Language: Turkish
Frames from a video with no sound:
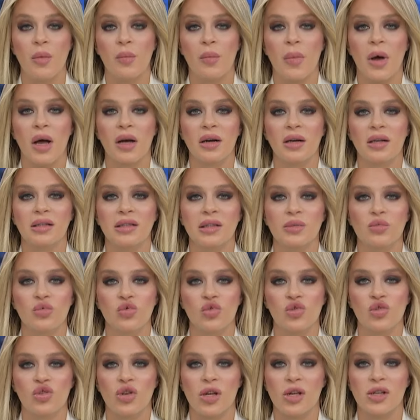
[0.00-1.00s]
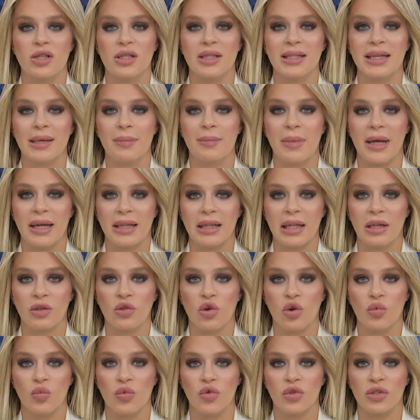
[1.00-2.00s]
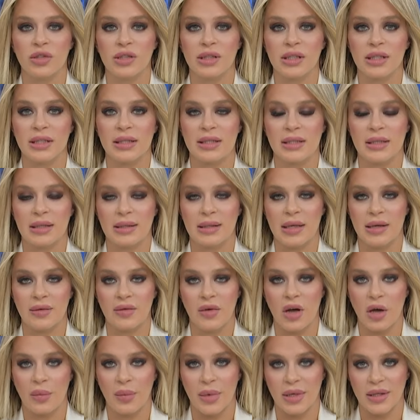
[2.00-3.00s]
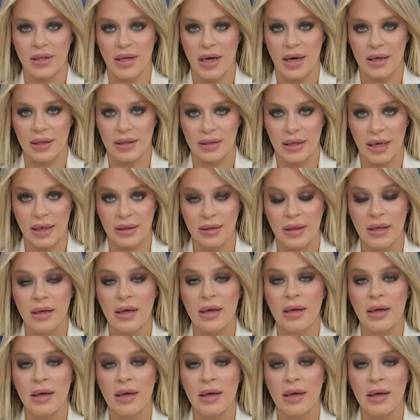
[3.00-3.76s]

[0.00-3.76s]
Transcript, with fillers: Bankada bu süreçte bekle gör politikasına devam ederken